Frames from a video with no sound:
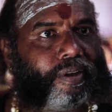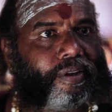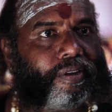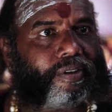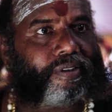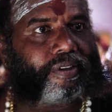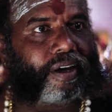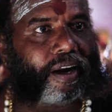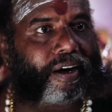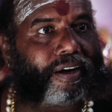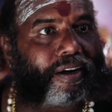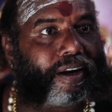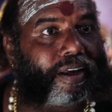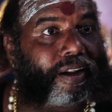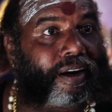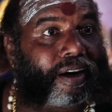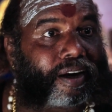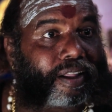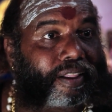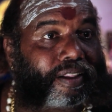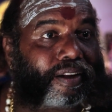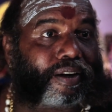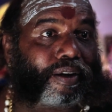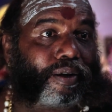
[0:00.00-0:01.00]
சண்டை
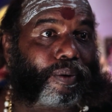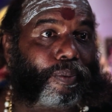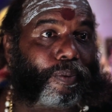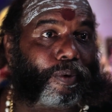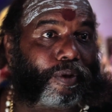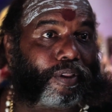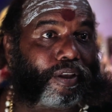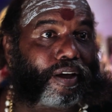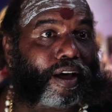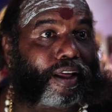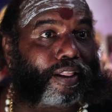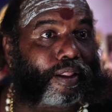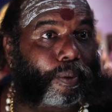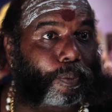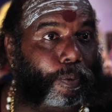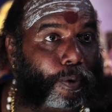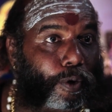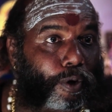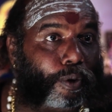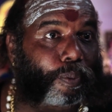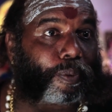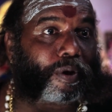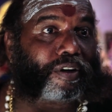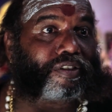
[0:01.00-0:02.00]
நடந்துட்டு இருக்கும்போது அந்த பொண்ணு
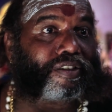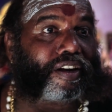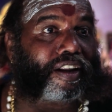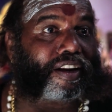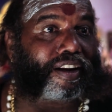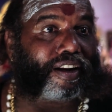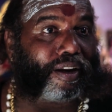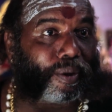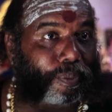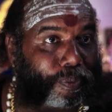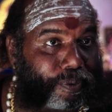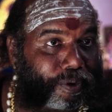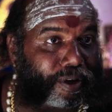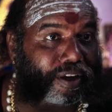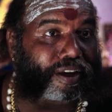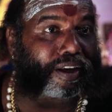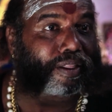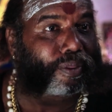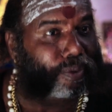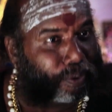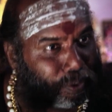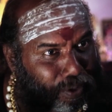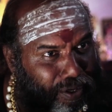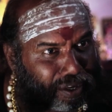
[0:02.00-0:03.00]
பர்சில் இருக்க லிப்டிக்கை
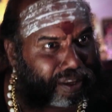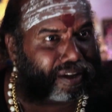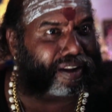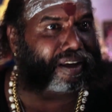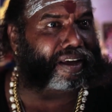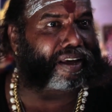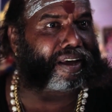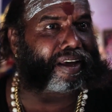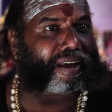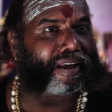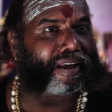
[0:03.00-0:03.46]
தூக்கிரு